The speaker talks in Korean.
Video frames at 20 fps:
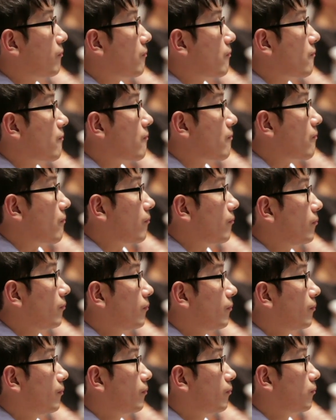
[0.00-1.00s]
72초
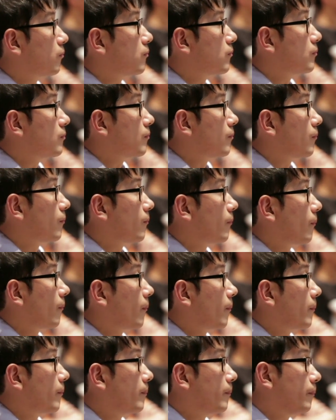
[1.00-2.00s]
드라마가 될 확률이 굉장히
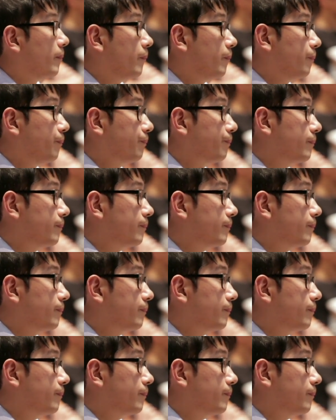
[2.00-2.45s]
높습니다.